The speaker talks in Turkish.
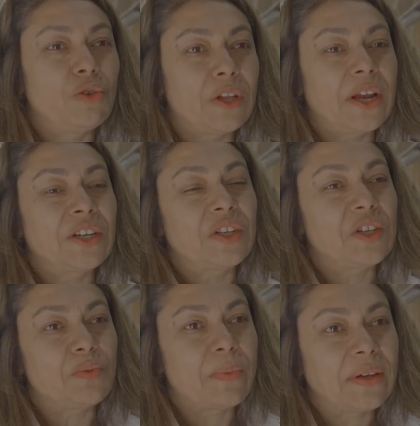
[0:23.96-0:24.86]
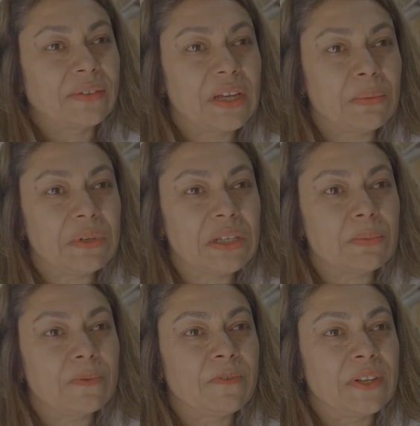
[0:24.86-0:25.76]
olarak çalışmaktayım.
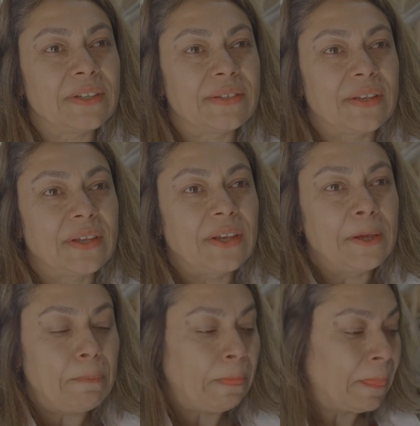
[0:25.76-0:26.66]
İsmim Filiz Tekin.